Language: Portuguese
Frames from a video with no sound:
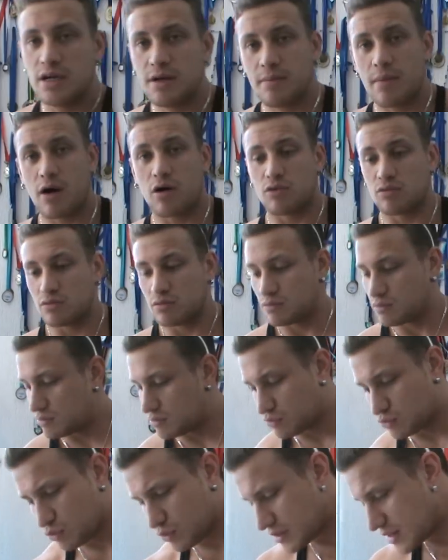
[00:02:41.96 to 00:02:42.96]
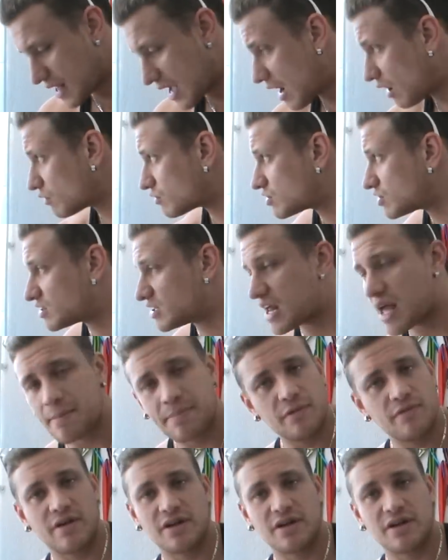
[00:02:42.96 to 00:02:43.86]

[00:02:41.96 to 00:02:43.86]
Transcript: irmão, o ideal sempre